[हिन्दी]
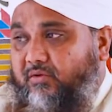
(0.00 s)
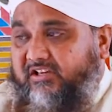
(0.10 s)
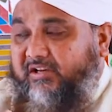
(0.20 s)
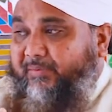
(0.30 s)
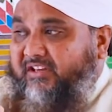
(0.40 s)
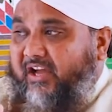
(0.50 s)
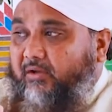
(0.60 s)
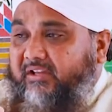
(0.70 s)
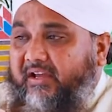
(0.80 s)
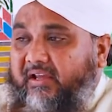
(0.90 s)
अच्छा फिर क्या
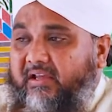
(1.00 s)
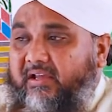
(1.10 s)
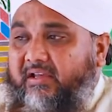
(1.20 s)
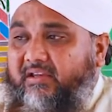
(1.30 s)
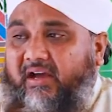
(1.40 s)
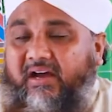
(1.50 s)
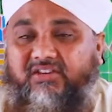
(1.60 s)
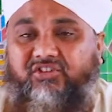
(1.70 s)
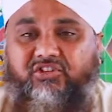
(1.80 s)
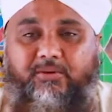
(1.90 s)
होता है कि
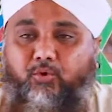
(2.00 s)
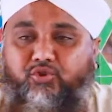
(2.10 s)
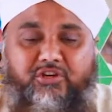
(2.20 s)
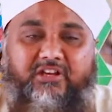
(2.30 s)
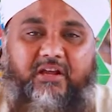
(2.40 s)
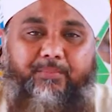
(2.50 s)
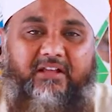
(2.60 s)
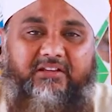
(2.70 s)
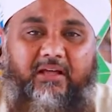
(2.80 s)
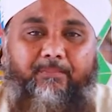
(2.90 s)
हासिल जब कुछ नहीं कर
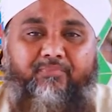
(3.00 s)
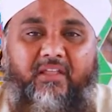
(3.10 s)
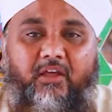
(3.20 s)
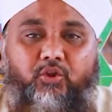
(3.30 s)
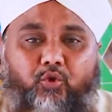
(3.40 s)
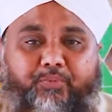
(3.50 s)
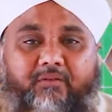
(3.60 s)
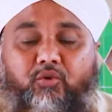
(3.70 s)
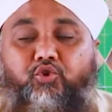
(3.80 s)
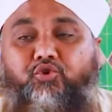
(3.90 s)
पाता तो फिर
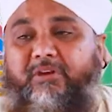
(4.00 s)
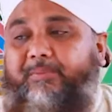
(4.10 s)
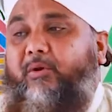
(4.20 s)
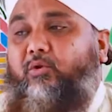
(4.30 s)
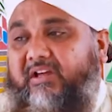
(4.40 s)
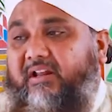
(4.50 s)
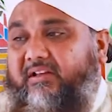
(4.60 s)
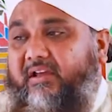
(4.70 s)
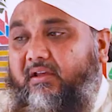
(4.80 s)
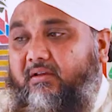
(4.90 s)
वो दुश्मनी पर उतर
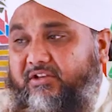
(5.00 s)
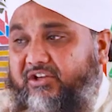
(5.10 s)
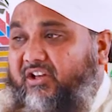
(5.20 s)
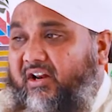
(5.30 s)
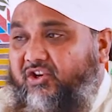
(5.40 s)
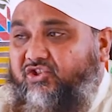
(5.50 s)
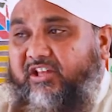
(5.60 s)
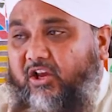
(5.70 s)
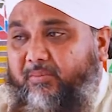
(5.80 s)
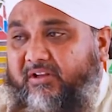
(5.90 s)
आता है देखते हैं ना
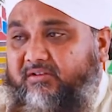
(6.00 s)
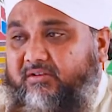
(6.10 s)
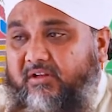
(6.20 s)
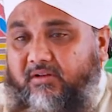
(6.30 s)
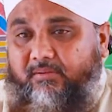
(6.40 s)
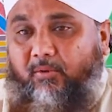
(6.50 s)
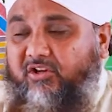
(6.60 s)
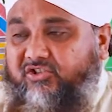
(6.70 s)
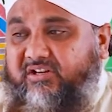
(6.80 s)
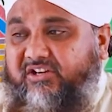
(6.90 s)
रिश्तेदारों में
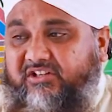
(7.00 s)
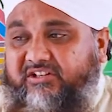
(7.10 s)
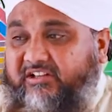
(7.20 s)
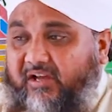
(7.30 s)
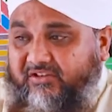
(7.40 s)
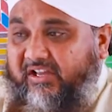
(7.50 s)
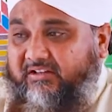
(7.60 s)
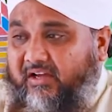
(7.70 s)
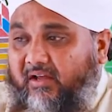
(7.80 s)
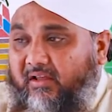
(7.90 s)
बहुत चक्कर चलता है
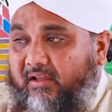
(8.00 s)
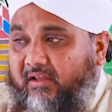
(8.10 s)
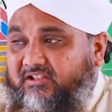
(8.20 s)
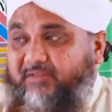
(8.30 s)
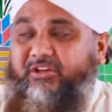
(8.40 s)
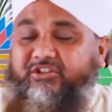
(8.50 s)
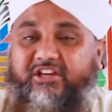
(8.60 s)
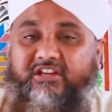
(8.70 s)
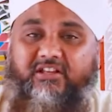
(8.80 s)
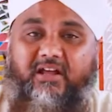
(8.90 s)
तावीज़ात का जब देखते
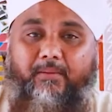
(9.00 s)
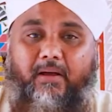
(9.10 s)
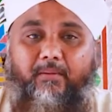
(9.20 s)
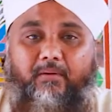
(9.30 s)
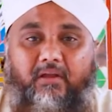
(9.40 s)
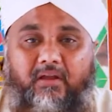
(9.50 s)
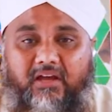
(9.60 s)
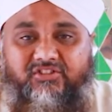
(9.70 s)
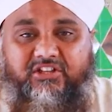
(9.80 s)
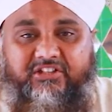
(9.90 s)
हैं कि जनाब अब
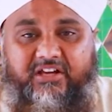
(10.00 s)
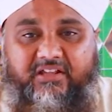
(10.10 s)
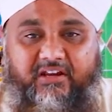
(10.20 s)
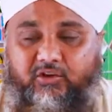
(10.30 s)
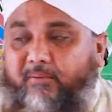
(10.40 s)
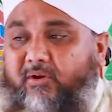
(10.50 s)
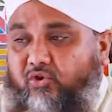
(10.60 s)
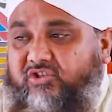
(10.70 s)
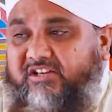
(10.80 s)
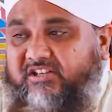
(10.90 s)
हसद कर करके तो हमें
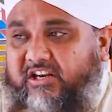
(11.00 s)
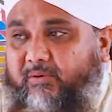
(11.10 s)
कुछ हासिल